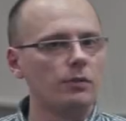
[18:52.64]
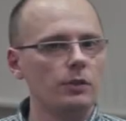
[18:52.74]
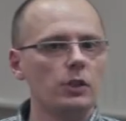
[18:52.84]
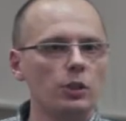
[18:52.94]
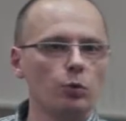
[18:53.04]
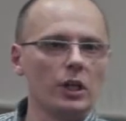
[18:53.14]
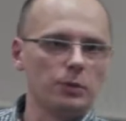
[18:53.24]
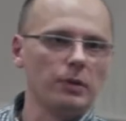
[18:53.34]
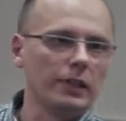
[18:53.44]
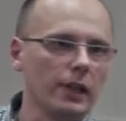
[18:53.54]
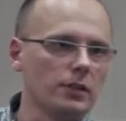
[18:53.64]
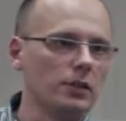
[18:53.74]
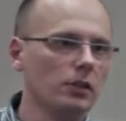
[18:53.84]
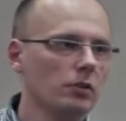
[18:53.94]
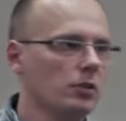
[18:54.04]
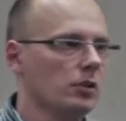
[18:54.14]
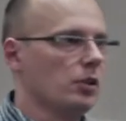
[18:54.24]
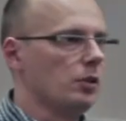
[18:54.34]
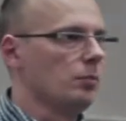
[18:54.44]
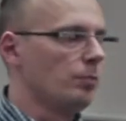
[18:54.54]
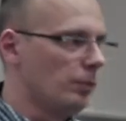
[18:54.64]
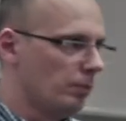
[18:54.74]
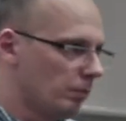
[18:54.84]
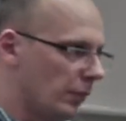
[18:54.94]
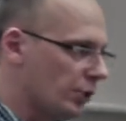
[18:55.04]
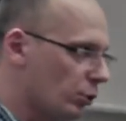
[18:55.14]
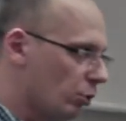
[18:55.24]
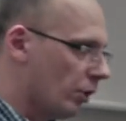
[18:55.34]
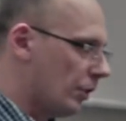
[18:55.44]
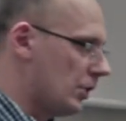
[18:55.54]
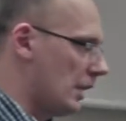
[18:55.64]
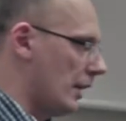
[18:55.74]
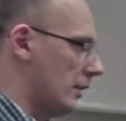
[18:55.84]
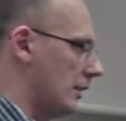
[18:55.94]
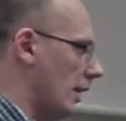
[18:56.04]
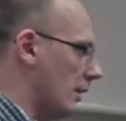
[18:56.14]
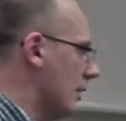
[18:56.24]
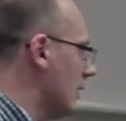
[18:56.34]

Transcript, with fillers: definicji pól eksploatacji bardzo trudno będzie za